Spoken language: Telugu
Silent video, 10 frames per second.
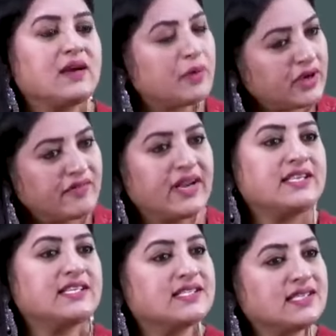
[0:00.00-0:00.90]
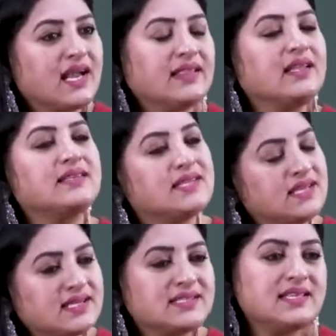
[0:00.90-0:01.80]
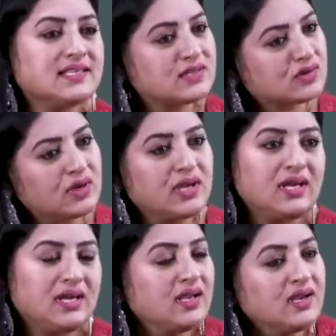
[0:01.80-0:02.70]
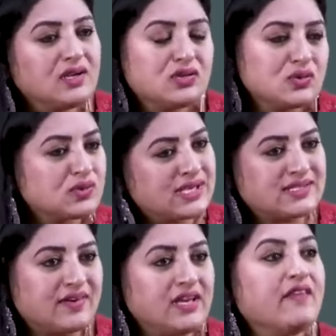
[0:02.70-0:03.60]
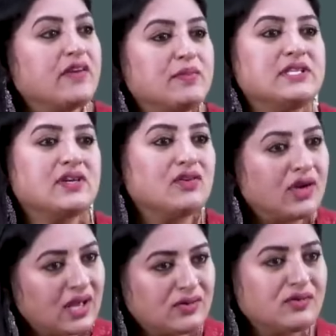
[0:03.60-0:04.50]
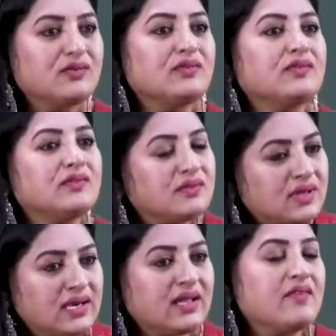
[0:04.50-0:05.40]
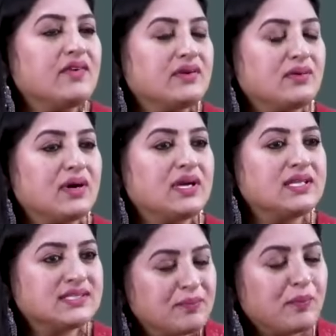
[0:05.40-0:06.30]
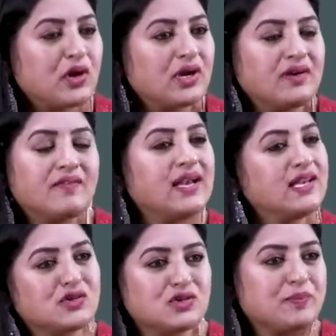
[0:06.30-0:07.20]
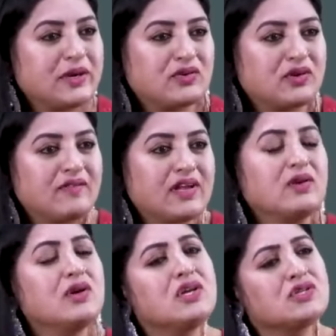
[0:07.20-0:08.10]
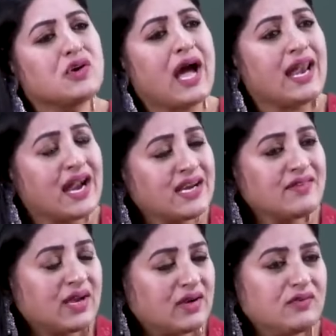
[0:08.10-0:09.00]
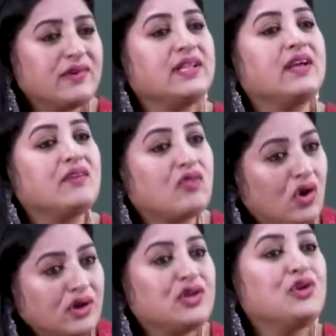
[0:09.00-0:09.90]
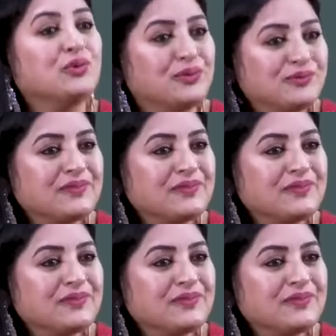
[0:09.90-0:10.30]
లేకపోయినా వెయిట్ చేసి అందరు సీనియర్స్ని తీసుకొని చూస్ చేసేవాళ్ళు ఎవరు బిజీగా ఉన్నారు అంటే ఎవరు ఈజ్ ఇంపార్టెంట్ వాళ్ళనే చూసి పెట్టుకునేవాళ్ళు hmm. సో అలాంటి వాళ్ళు వెన్ దే వాంట్ యూ